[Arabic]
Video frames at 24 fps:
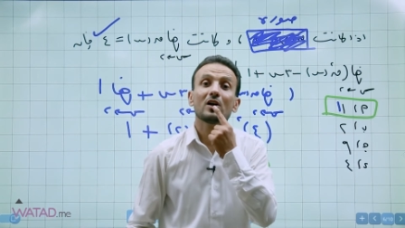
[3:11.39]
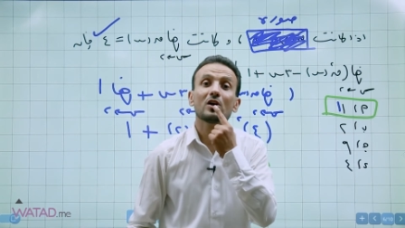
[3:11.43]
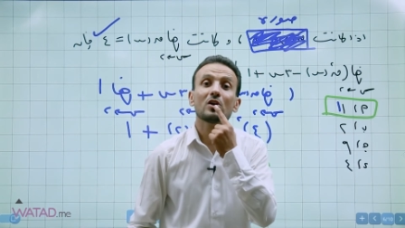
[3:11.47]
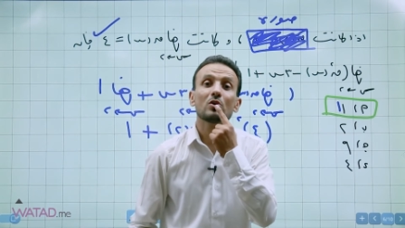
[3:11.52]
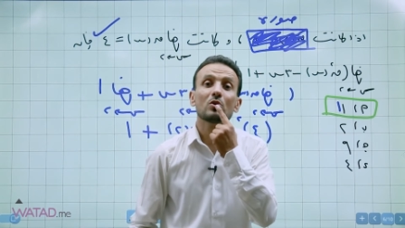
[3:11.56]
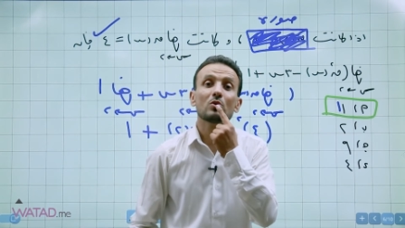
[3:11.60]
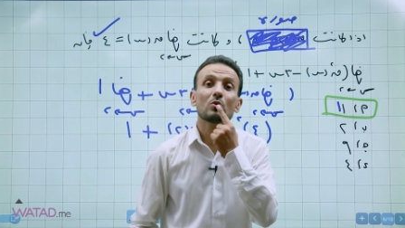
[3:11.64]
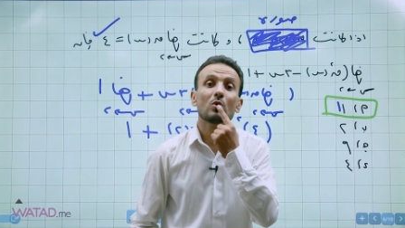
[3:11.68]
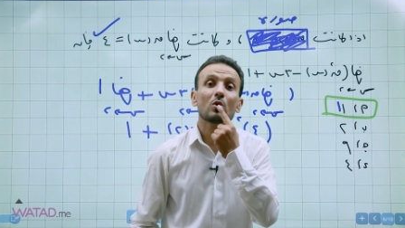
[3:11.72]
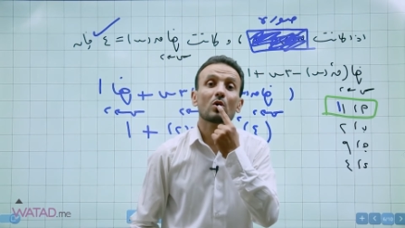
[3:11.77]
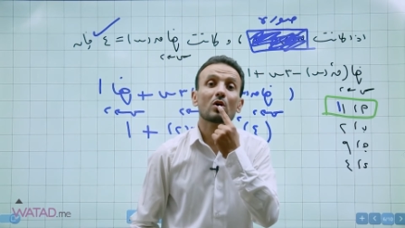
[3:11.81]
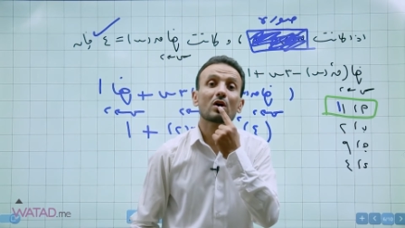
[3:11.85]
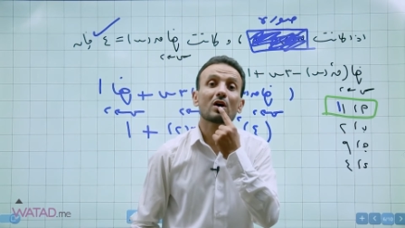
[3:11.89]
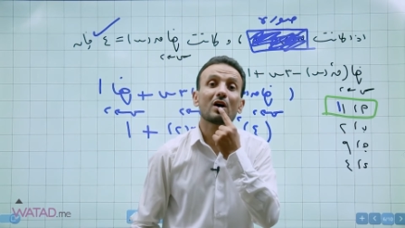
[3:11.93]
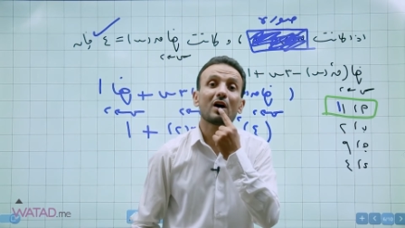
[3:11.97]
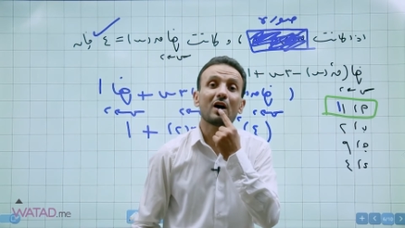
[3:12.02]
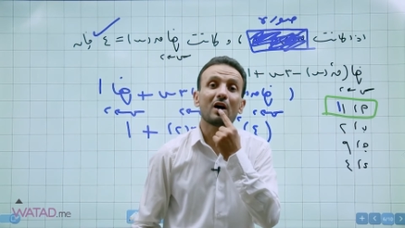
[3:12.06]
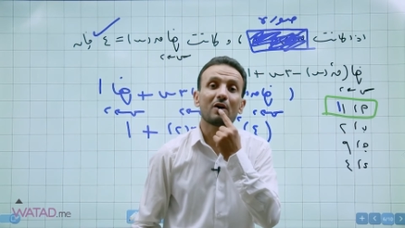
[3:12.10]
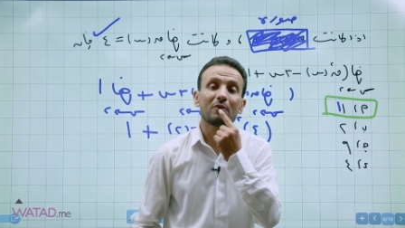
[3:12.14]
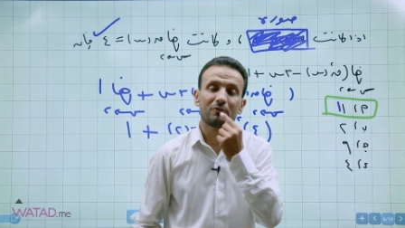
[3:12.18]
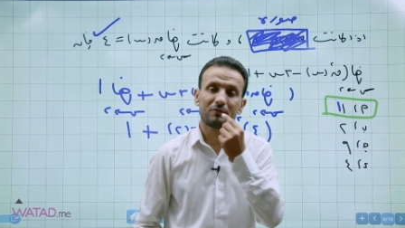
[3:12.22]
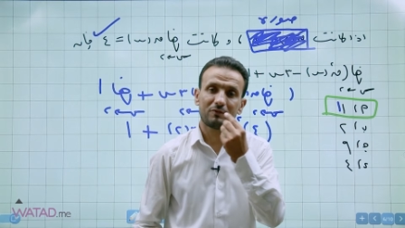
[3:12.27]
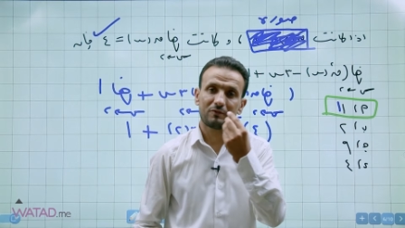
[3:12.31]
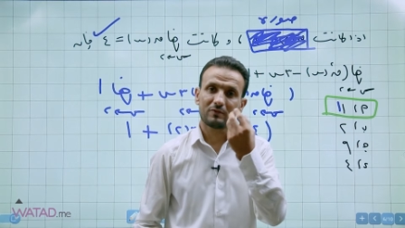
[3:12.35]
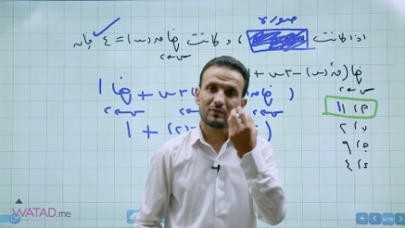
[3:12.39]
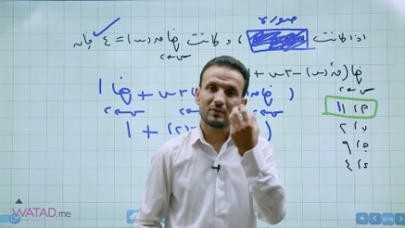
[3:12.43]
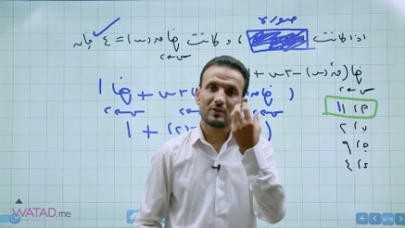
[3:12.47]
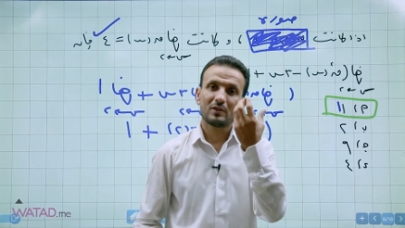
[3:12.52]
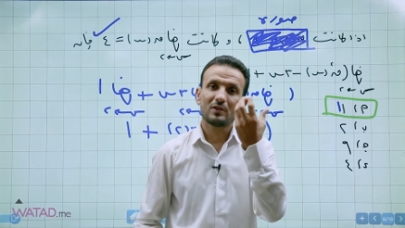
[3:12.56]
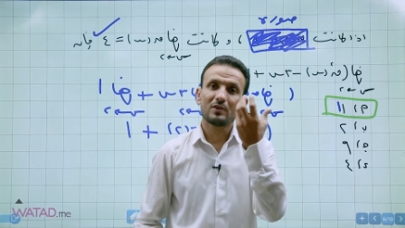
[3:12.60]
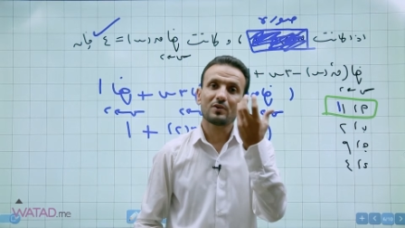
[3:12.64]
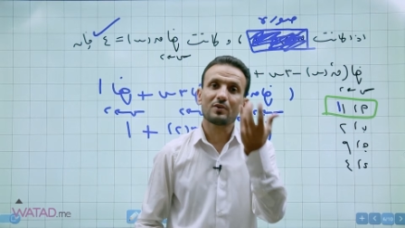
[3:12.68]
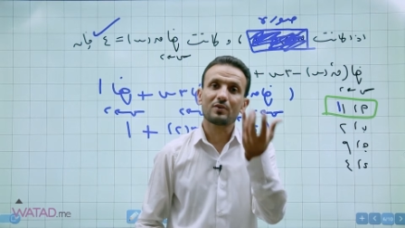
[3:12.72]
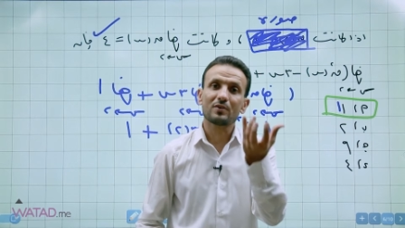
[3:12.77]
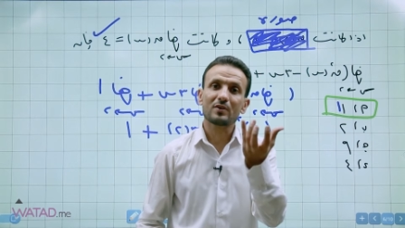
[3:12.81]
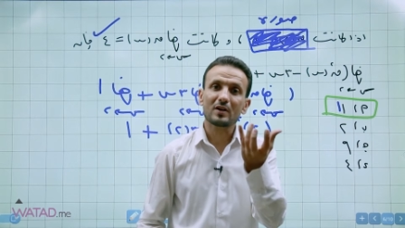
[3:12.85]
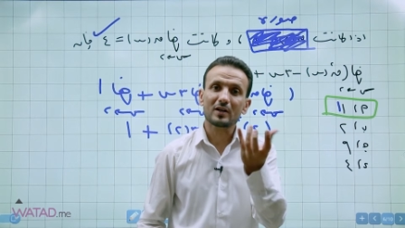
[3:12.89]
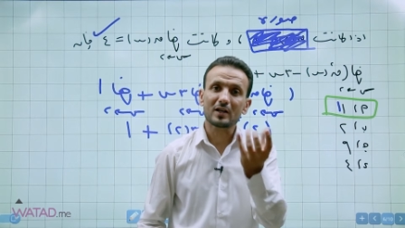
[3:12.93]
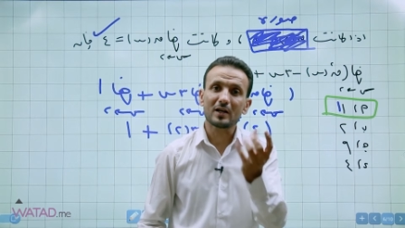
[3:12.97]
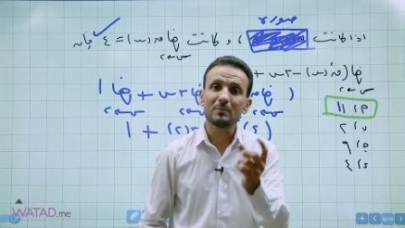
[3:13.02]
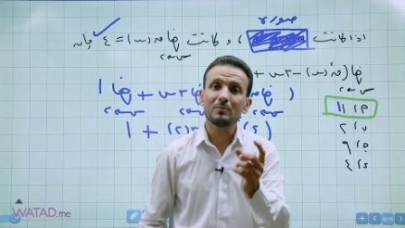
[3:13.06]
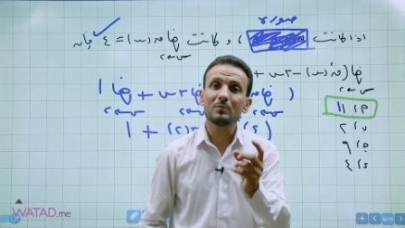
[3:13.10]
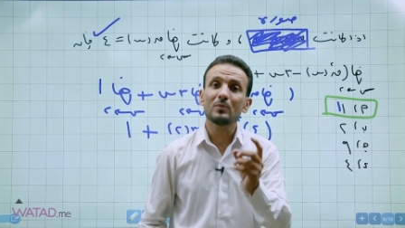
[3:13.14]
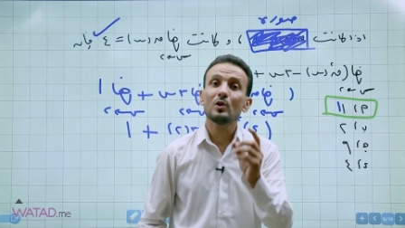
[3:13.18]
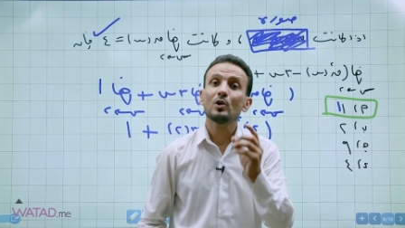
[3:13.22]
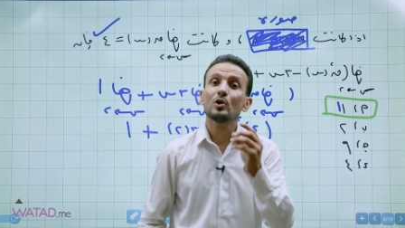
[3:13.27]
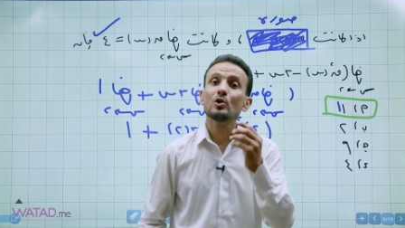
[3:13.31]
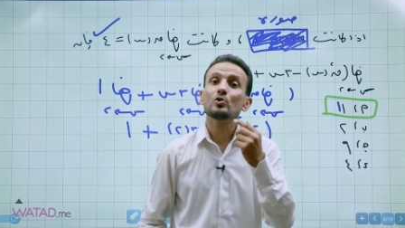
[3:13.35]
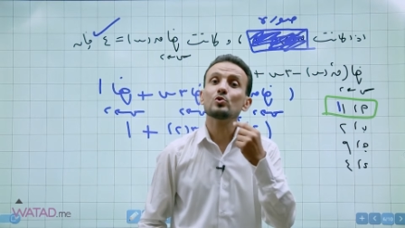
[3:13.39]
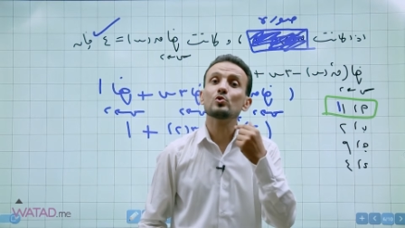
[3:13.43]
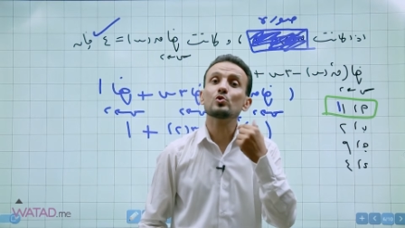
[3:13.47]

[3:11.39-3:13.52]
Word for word: أنه قاف الرقم